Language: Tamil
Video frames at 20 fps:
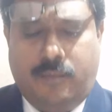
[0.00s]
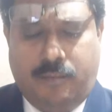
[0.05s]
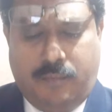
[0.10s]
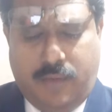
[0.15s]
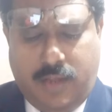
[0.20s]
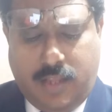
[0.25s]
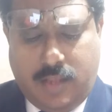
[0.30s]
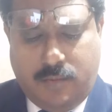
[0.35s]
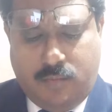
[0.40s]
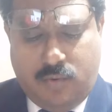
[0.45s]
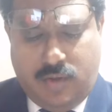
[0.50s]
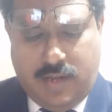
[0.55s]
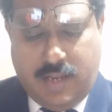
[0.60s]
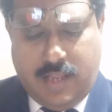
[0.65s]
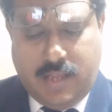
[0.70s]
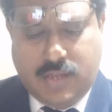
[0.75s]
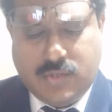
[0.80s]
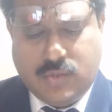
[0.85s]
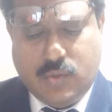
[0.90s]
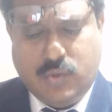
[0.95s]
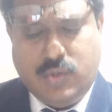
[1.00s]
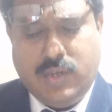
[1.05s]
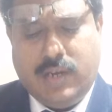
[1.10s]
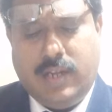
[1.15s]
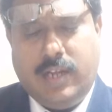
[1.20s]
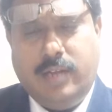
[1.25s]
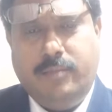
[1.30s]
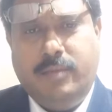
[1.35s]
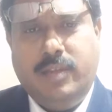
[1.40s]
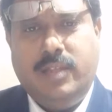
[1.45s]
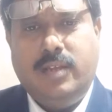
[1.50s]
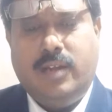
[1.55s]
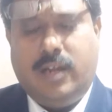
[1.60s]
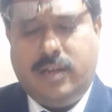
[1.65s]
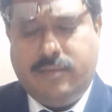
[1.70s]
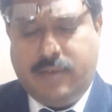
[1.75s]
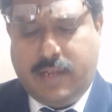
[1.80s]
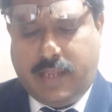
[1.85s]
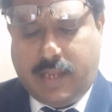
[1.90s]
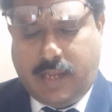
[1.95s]
மீதமுள்ள சொத்துக்களின் மீது
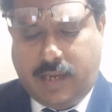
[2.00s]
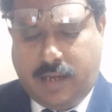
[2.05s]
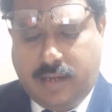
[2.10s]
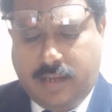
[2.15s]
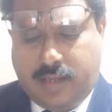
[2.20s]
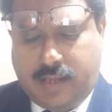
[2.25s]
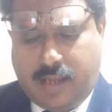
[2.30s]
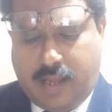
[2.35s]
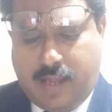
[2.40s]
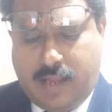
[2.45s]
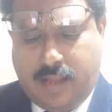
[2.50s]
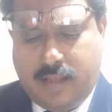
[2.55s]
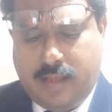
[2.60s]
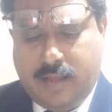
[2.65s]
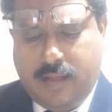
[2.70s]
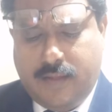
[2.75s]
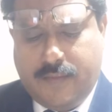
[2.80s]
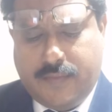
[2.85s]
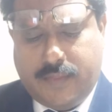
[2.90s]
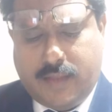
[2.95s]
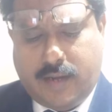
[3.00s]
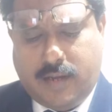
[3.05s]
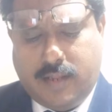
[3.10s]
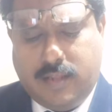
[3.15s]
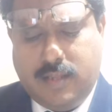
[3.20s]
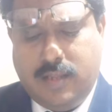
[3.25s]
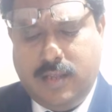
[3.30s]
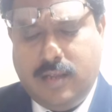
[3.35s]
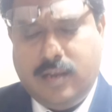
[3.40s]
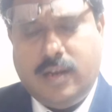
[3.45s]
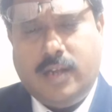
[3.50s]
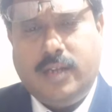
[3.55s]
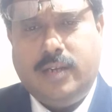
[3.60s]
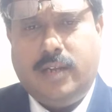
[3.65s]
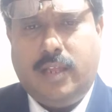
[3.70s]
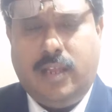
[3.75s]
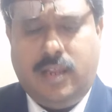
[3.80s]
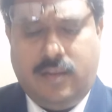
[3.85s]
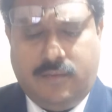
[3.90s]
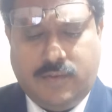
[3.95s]
நடவடிக்கை எடுக்க தனது
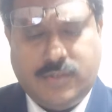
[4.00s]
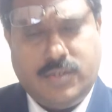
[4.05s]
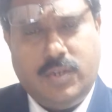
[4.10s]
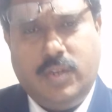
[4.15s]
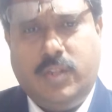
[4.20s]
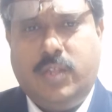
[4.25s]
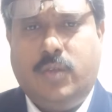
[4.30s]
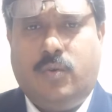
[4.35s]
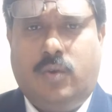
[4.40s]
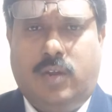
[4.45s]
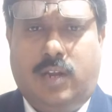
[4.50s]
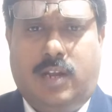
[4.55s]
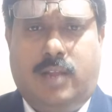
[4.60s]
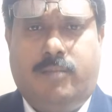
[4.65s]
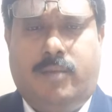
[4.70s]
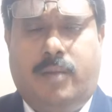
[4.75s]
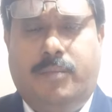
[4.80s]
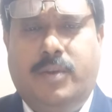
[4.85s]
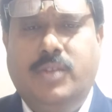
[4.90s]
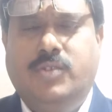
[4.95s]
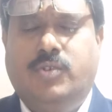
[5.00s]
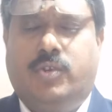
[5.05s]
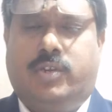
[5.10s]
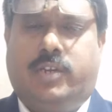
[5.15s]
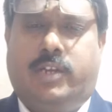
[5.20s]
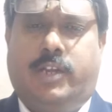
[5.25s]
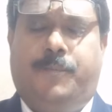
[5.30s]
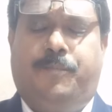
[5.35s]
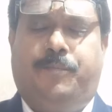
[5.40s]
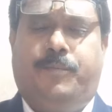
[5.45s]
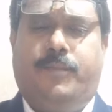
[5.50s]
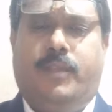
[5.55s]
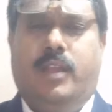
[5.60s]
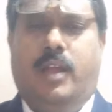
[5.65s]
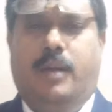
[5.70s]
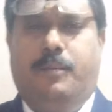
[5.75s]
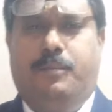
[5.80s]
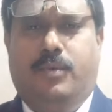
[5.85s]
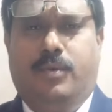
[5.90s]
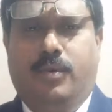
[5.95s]
கடனை வசூலித்து கொள்ளலாம் அப்படின்னு சொல்கிறாங்க
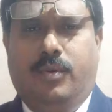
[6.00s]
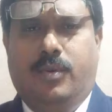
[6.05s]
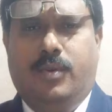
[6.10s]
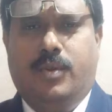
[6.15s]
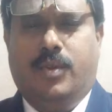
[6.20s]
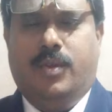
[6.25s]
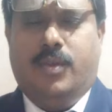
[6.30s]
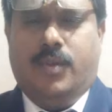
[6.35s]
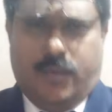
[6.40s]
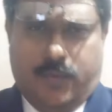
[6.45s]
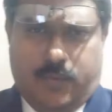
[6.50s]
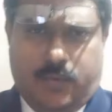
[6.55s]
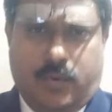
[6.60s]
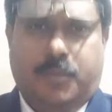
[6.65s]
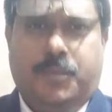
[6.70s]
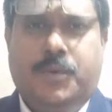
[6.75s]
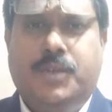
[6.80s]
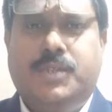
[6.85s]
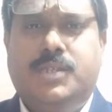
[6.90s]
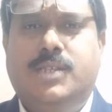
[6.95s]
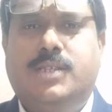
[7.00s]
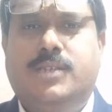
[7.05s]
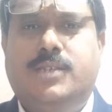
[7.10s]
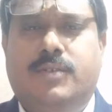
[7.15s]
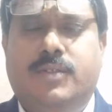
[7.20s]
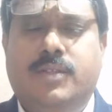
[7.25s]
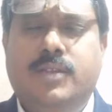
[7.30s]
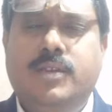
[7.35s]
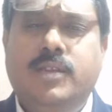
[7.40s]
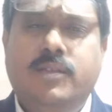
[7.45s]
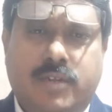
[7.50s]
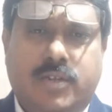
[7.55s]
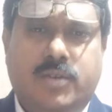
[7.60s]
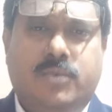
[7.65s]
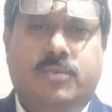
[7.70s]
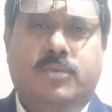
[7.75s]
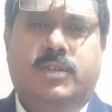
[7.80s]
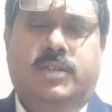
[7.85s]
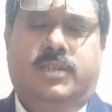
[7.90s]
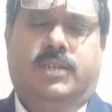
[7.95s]
அப்போது இன்னொரு பர்சன்ஸ்க்கு வந்து நீ
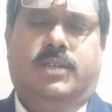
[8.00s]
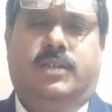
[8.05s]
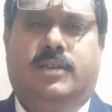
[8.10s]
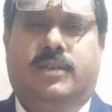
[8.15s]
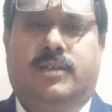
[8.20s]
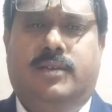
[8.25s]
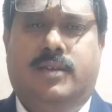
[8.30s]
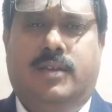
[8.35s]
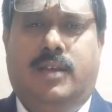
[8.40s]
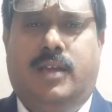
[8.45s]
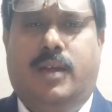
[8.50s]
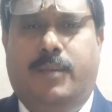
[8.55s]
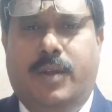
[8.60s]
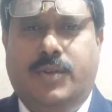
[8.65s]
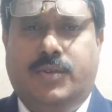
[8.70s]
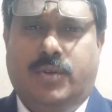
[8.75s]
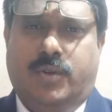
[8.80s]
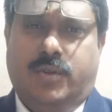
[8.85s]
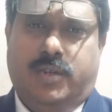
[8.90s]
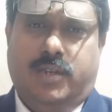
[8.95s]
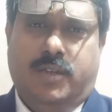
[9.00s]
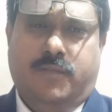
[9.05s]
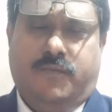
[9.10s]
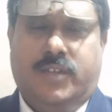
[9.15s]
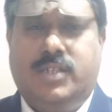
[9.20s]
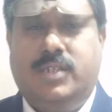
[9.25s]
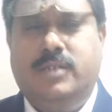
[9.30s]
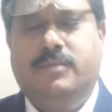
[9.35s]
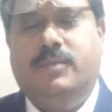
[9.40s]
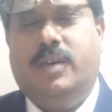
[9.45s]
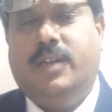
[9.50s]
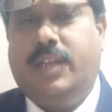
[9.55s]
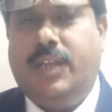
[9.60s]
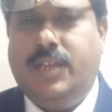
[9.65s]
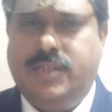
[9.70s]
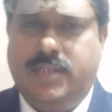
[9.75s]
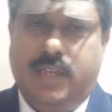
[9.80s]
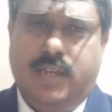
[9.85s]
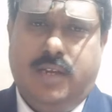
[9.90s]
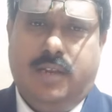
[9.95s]
விட்டு கொடு அப்படின்னு சொல்லிட்டு ஃபஸ்ட்டு
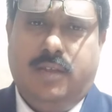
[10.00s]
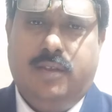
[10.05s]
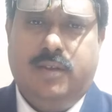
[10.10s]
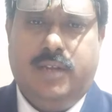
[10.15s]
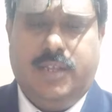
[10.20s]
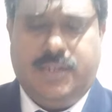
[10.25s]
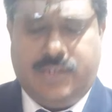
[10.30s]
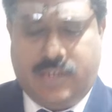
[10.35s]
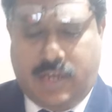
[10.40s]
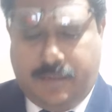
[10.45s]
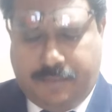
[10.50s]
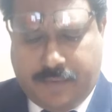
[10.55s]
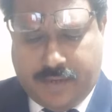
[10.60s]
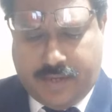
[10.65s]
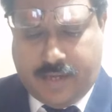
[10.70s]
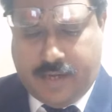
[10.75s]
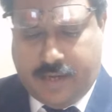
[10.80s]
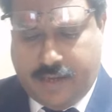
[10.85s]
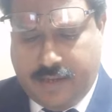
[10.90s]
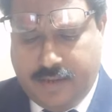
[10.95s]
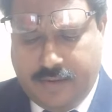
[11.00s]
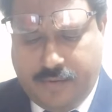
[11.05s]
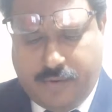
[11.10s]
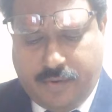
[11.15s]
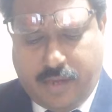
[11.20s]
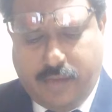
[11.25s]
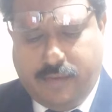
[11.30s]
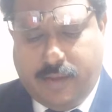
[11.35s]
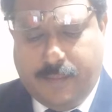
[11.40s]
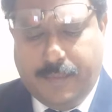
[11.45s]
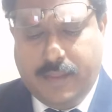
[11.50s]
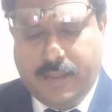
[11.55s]
மார்க்கேஜியை டிஸ்கிரைப் பண்ணுறாங்க ஓகேவா